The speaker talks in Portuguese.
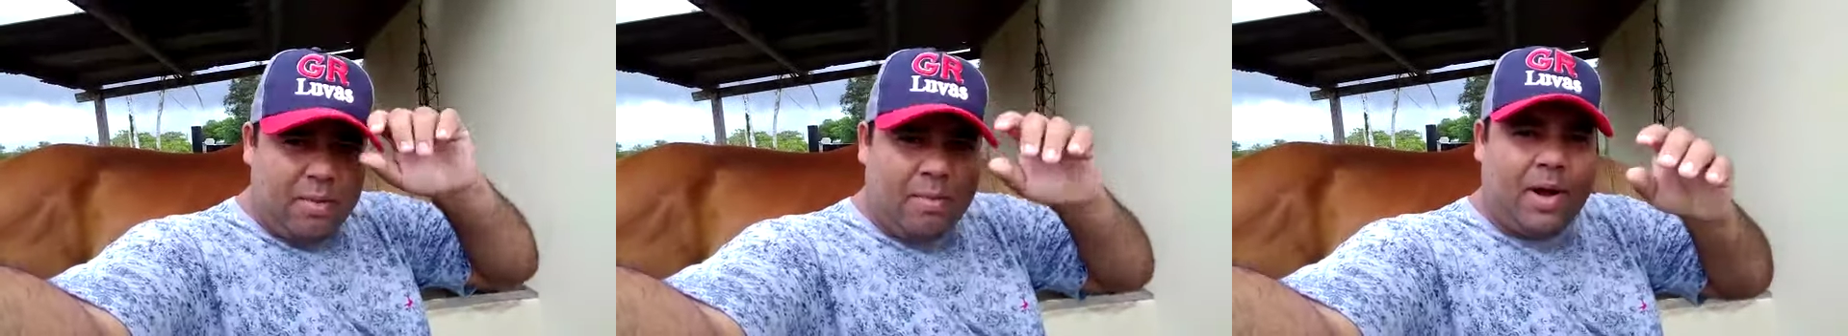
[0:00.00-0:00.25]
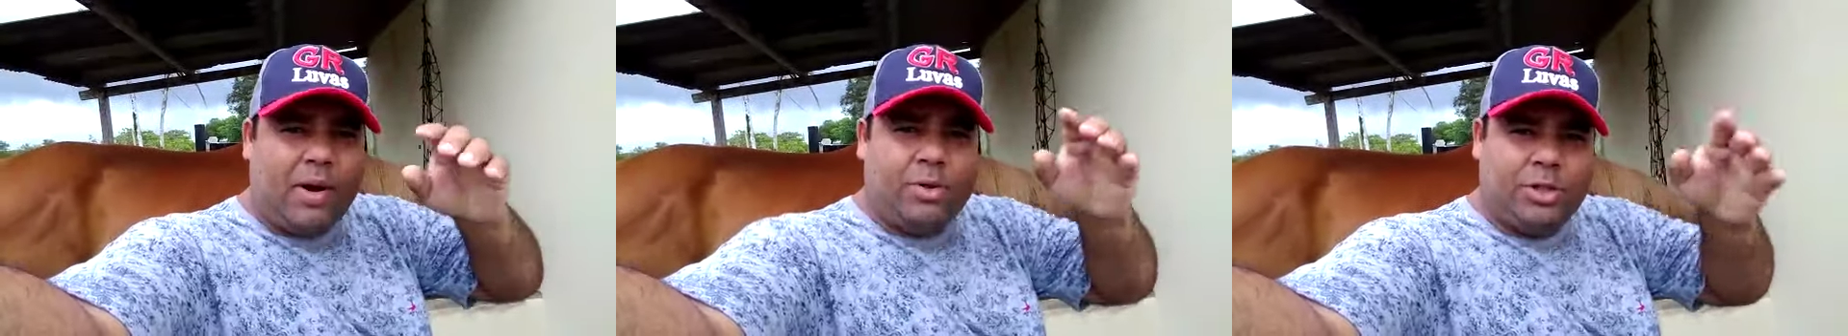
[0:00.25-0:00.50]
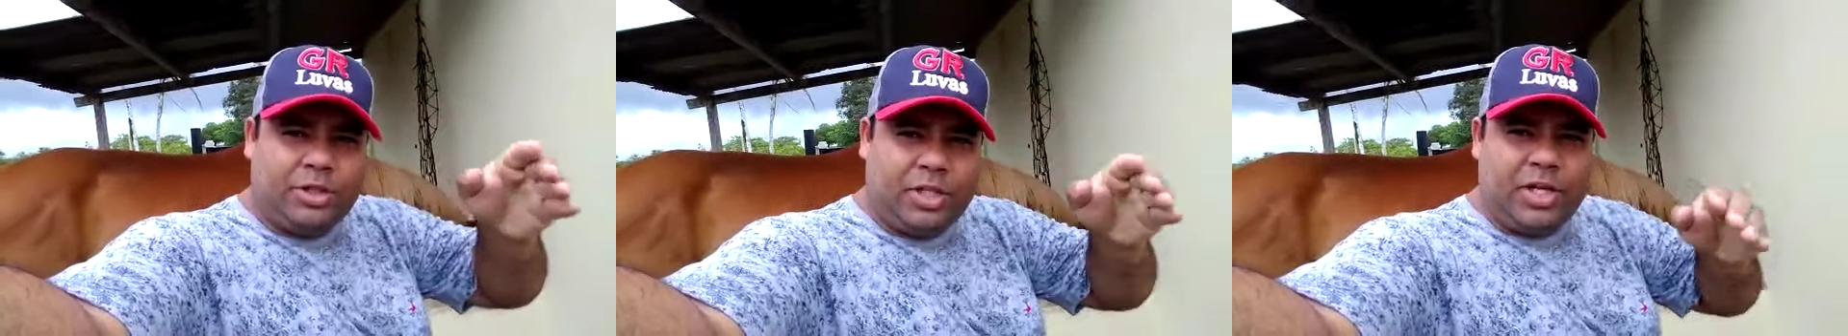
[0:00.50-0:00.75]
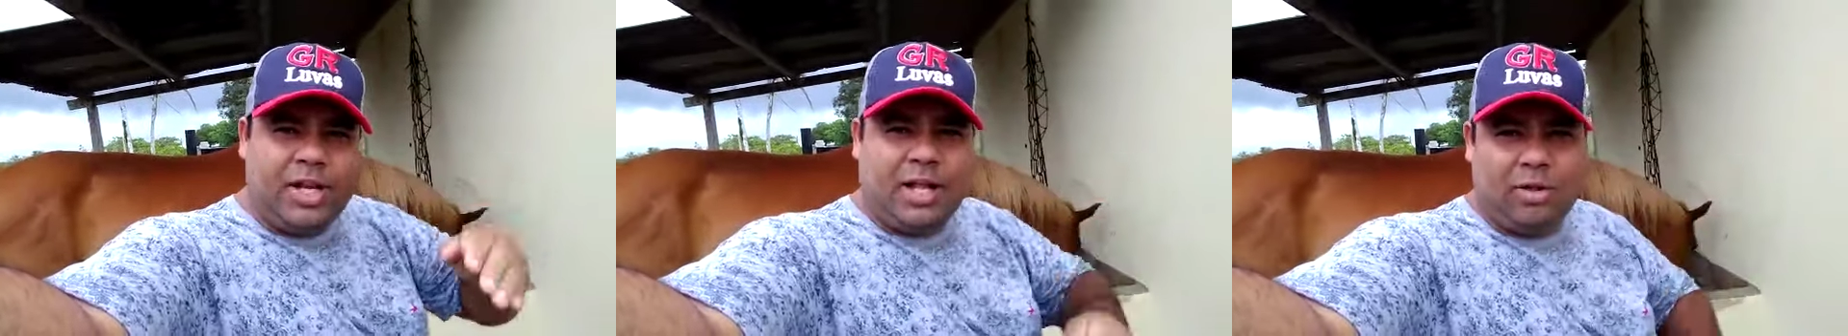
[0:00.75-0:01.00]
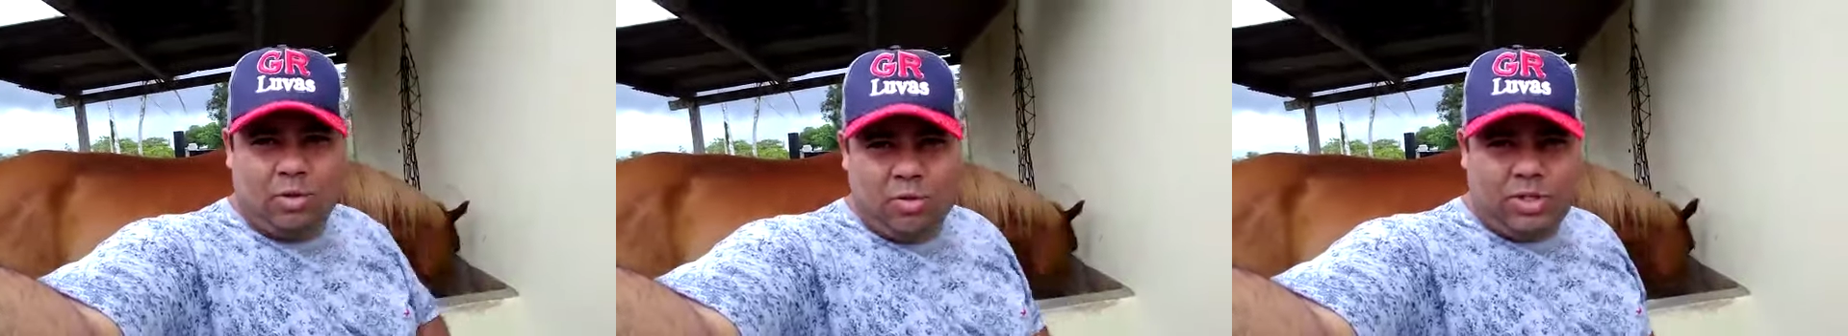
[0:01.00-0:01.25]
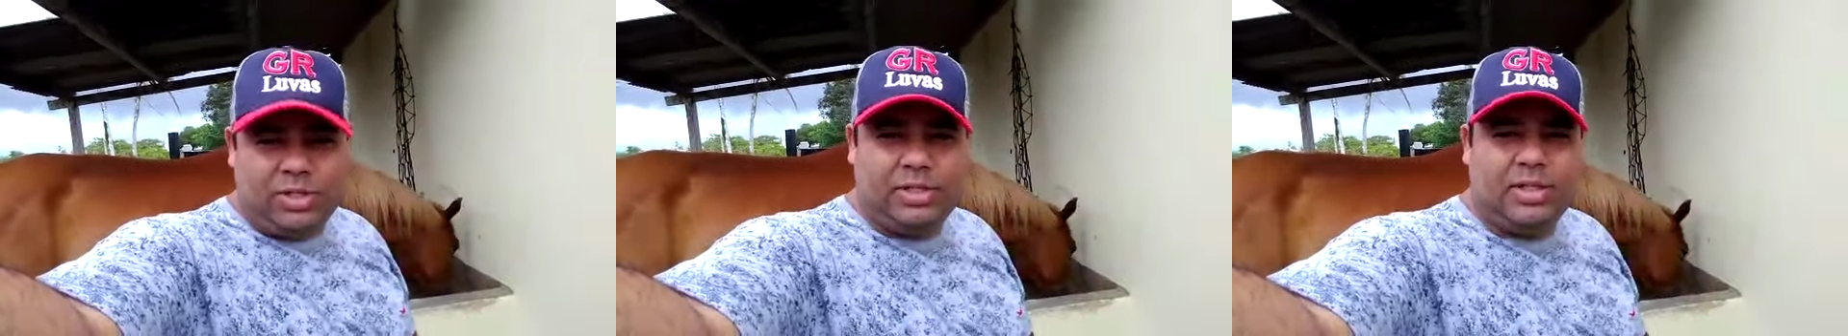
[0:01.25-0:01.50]
para os
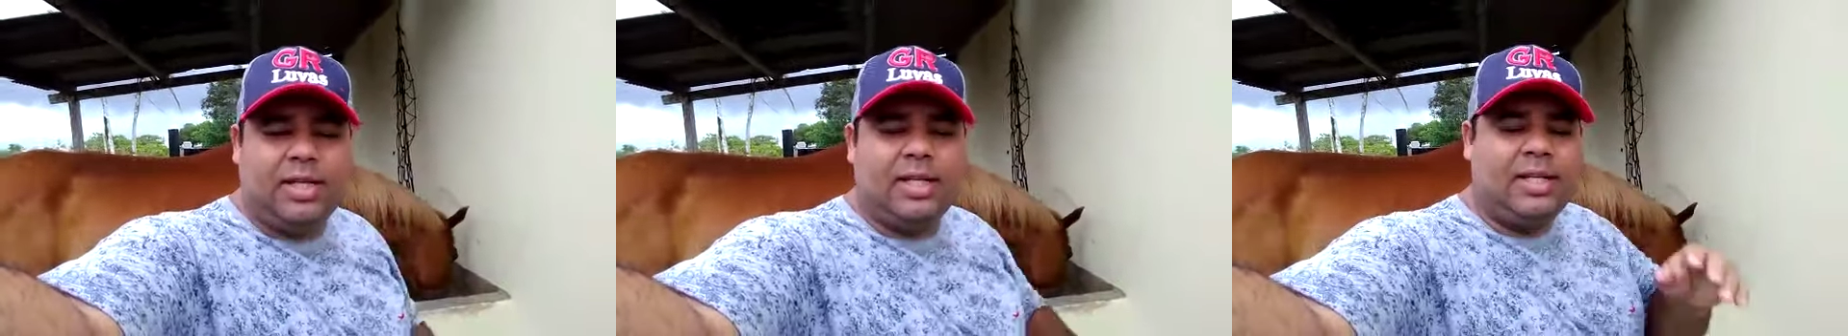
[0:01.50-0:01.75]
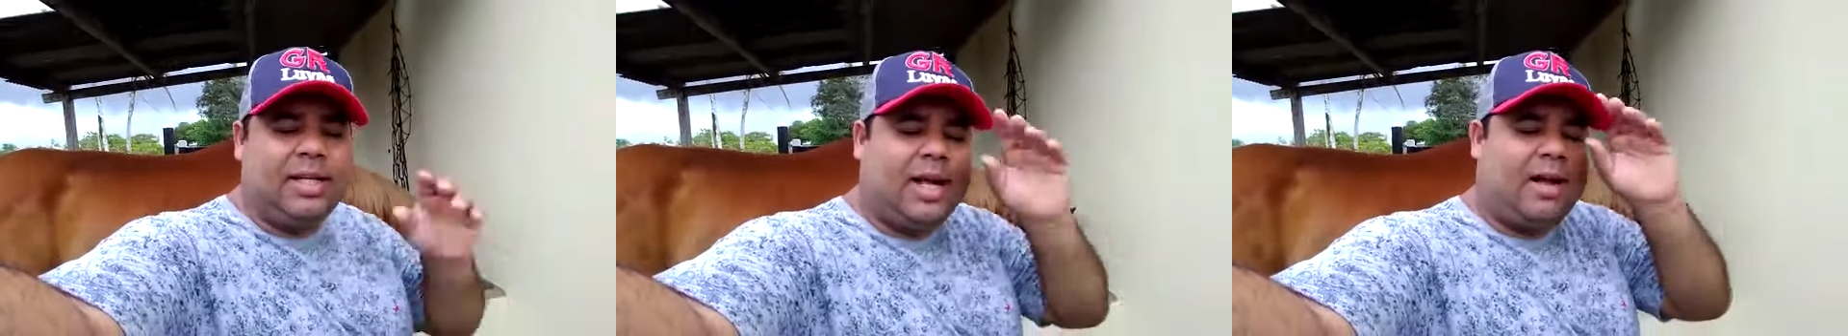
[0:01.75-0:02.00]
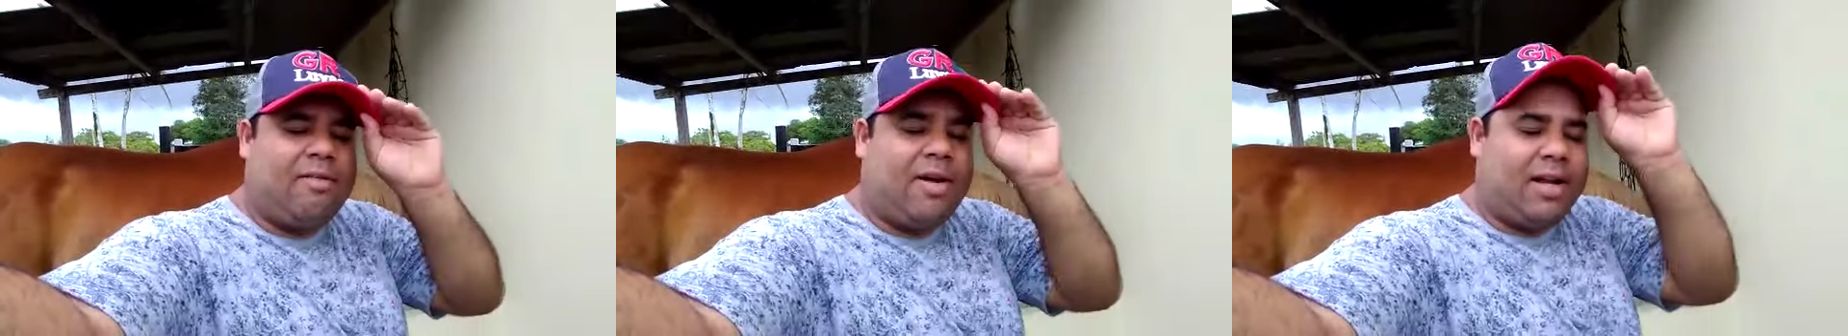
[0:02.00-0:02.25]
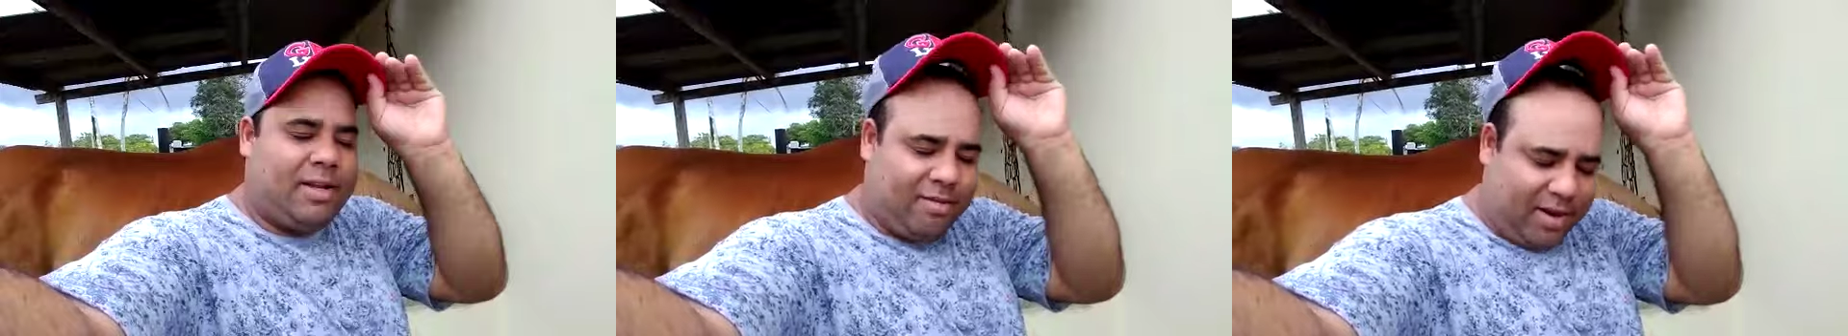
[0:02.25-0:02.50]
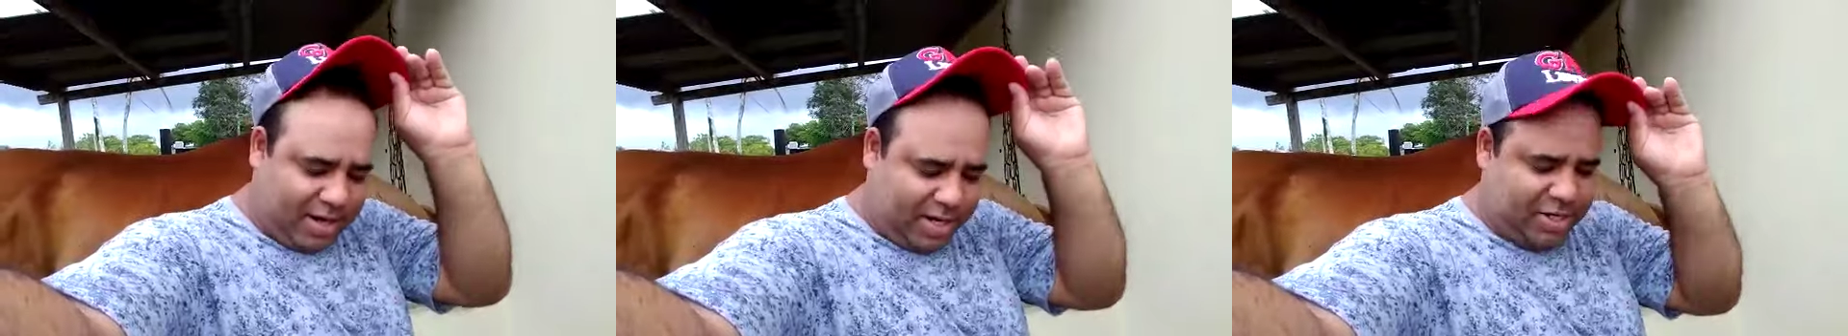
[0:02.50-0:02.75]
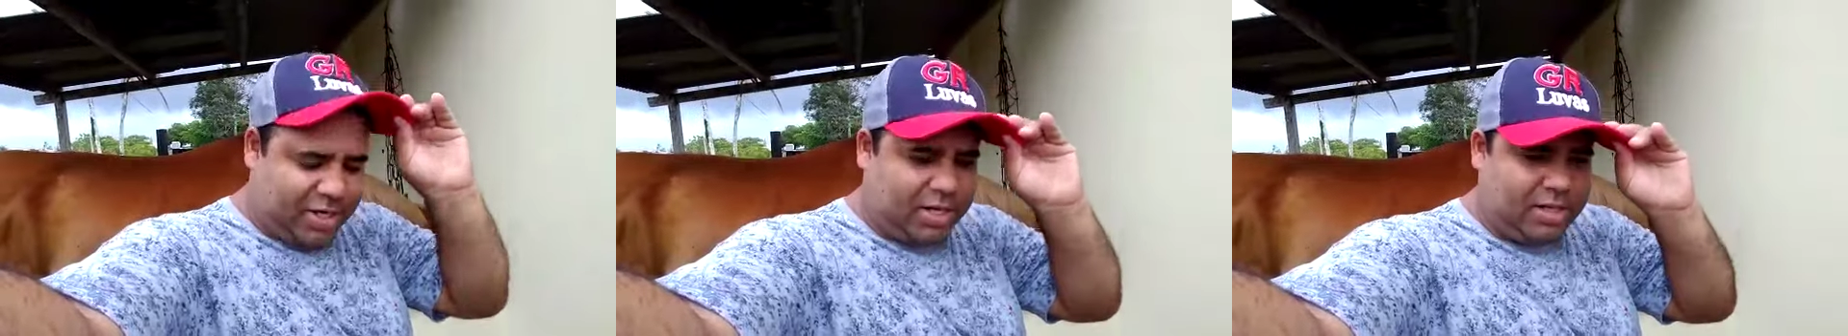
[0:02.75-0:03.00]
treinadores de cavalo de
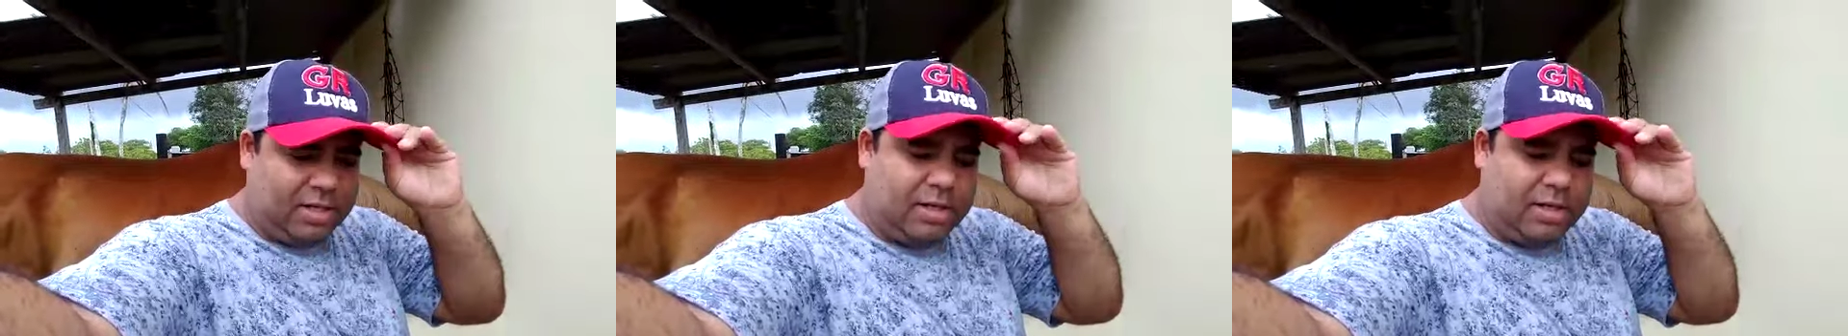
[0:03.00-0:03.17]
vaquejada.